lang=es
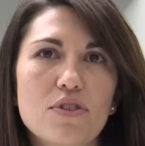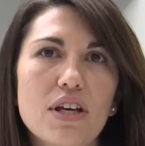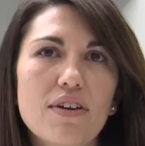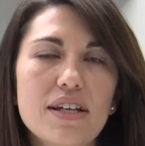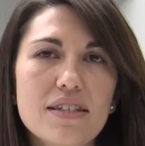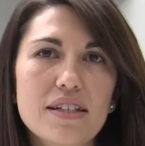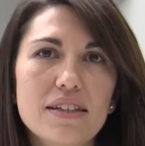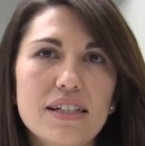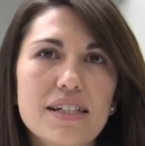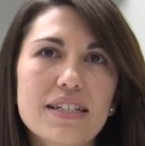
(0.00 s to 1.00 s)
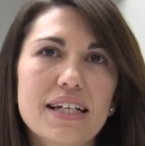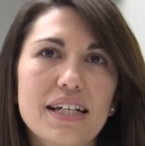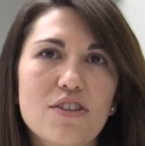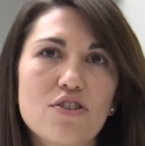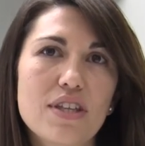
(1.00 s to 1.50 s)
los adolescentes, qué
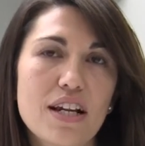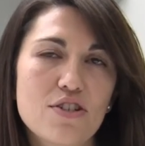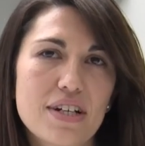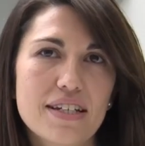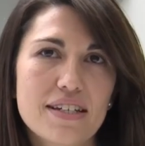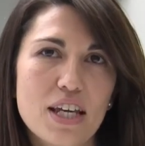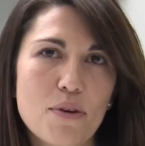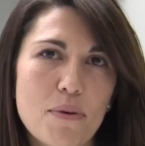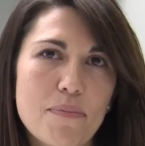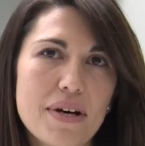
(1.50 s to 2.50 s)
redes sociales son las que se llevan